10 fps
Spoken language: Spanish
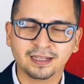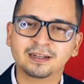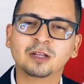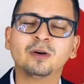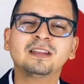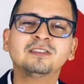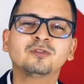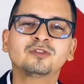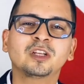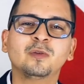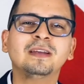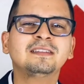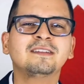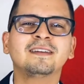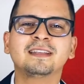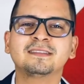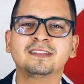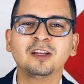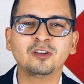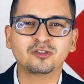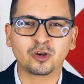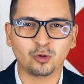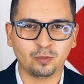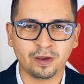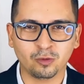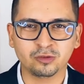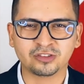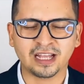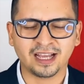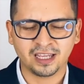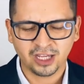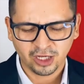Recuerden suscribirse y bendecirnos con un me gusta.